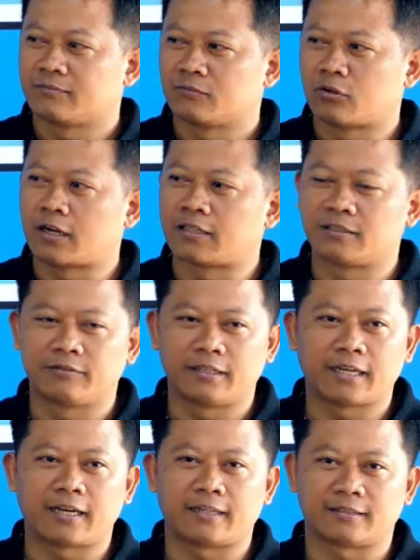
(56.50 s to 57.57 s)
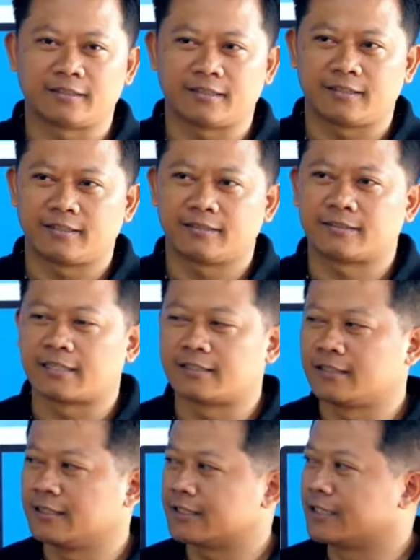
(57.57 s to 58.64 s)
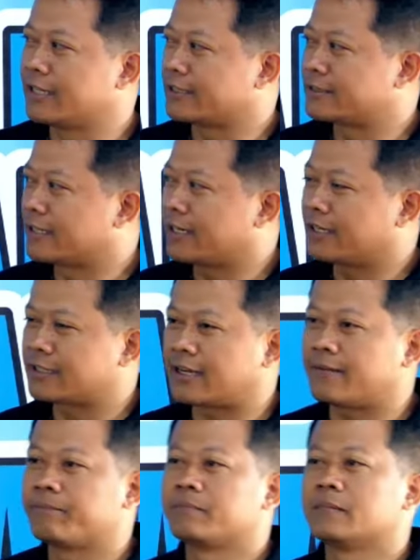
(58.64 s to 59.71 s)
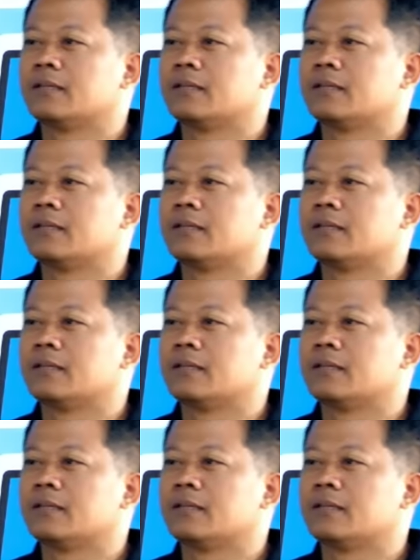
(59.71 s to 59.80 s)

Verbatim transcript: Wah di WA ada. Jadi gini aja tak